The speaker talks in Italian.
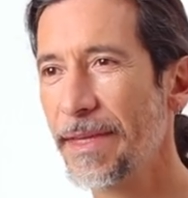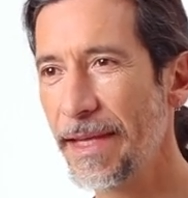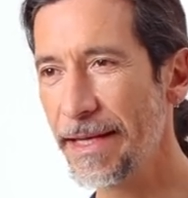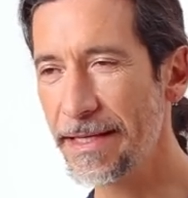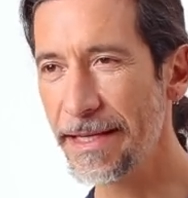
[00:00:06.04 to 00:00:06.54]

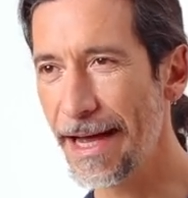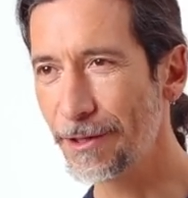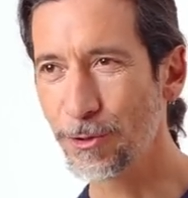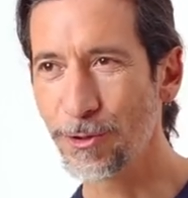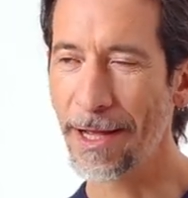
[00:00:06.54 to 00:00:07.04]
che ha
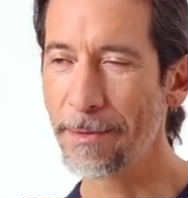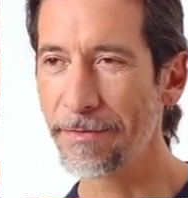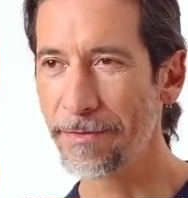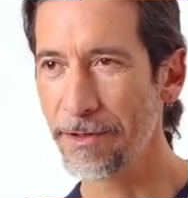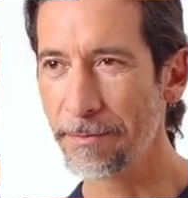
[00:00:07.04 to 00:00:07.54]
insegnato high
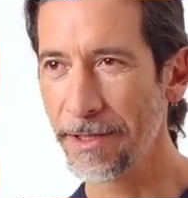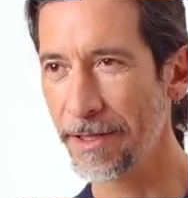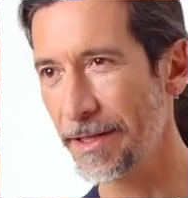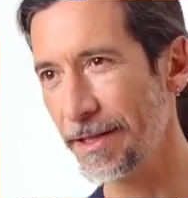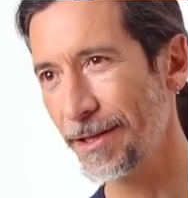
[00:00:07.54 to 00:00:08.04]
performing
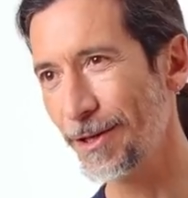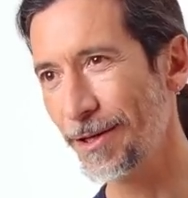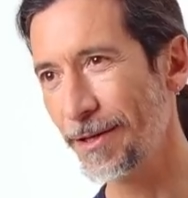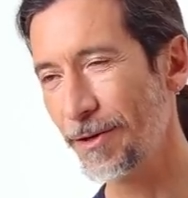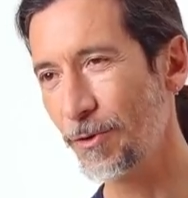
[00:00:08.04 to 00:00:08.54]

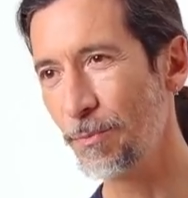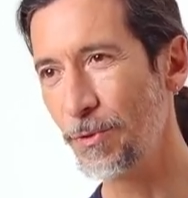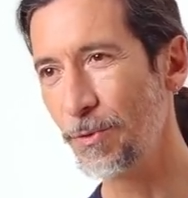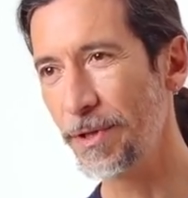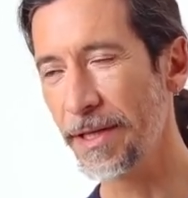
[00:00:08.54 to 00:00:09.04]
eh,
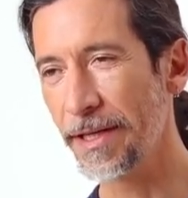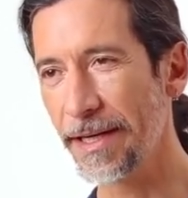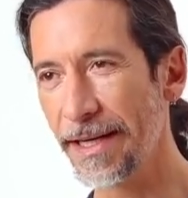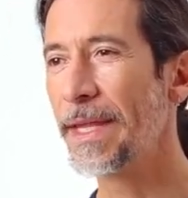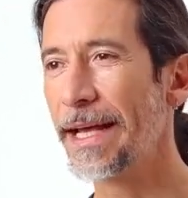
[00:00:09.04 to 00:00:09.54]
computing
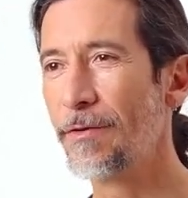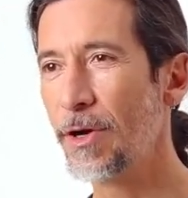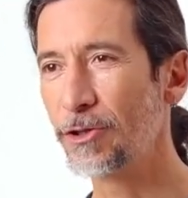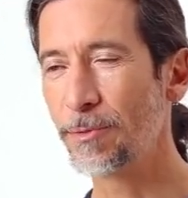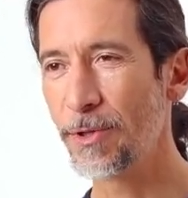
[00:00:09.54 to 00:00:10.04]
eh, e ha
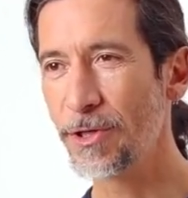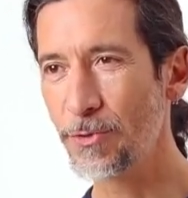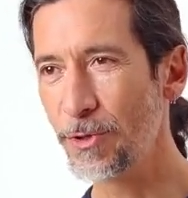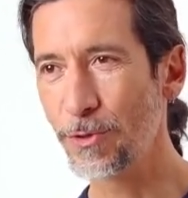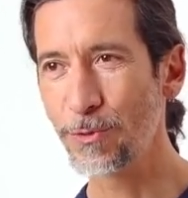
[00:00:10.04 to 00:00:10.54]
lavorato poi
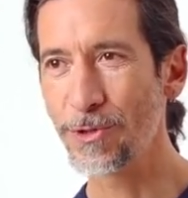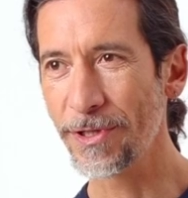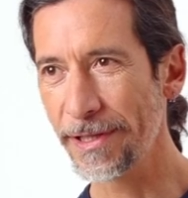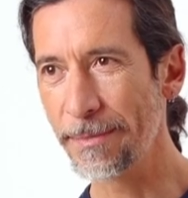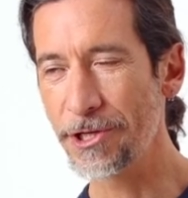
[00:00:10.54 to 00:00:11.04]

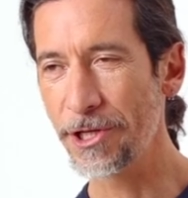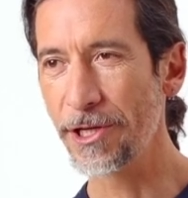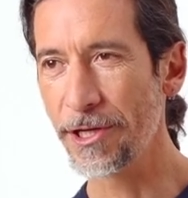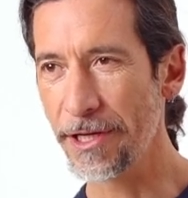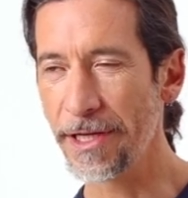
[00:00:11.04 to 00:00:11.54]
sull'introduzione del machine
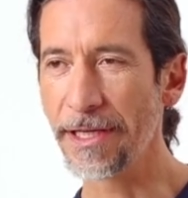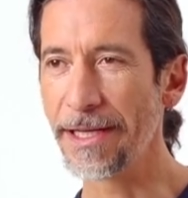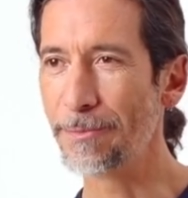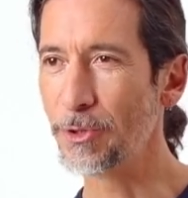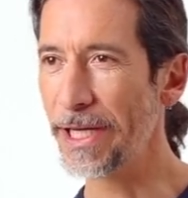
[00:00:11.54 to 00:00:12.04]
learning
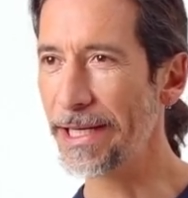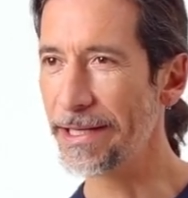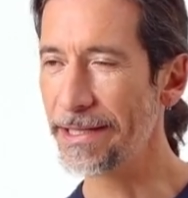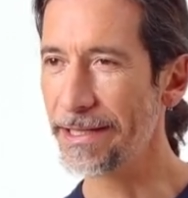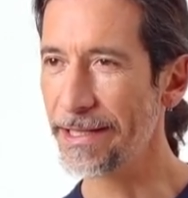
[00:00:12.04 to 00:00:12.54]
nei
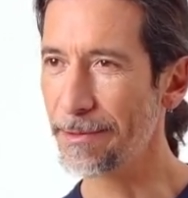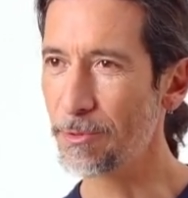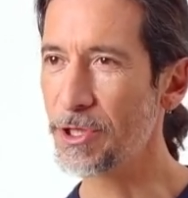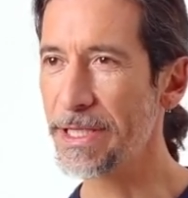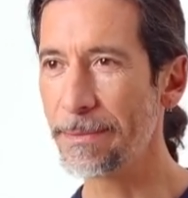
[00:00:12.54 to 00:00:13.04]
modelli di
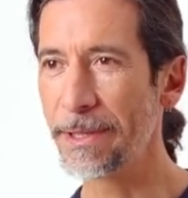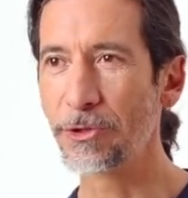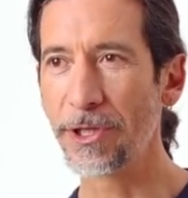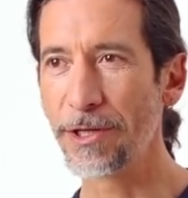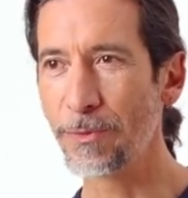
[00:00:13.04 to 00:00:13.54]

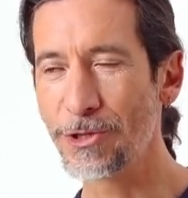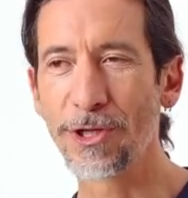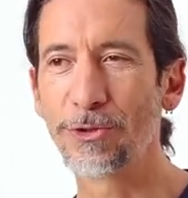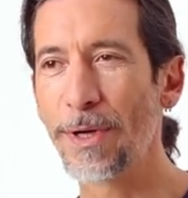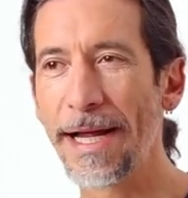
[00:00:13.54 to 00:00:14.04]
processamento del linguaggio
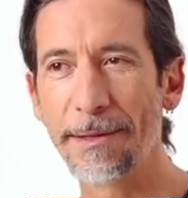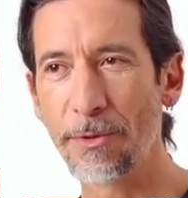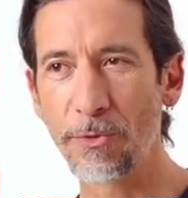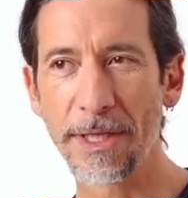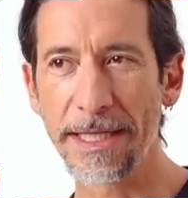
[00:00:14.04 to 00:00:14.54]
naturale
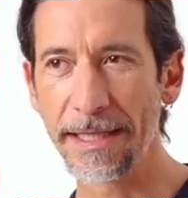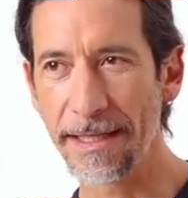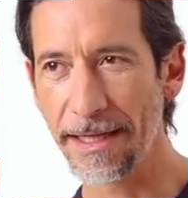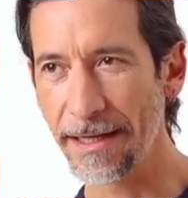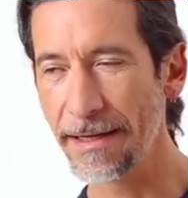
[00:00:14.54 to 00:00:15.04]
per
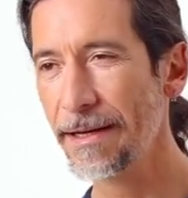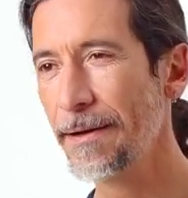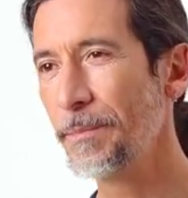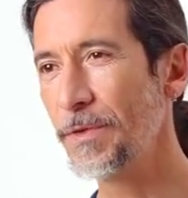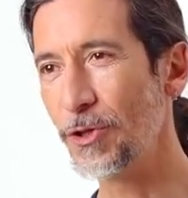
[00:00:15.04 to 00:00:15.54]
un'azienda
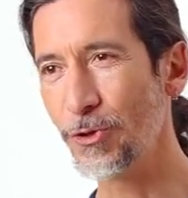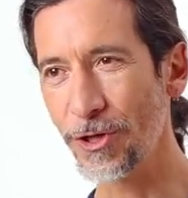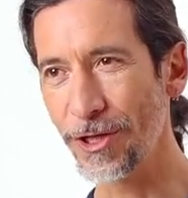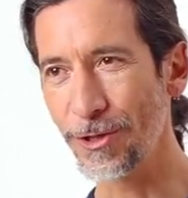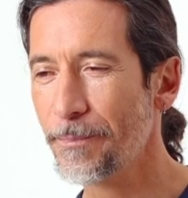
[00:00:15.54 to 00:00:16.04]
di
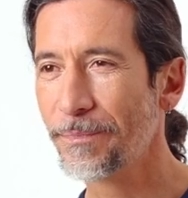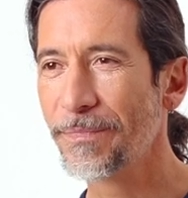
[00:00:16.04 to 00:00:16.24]
Torino.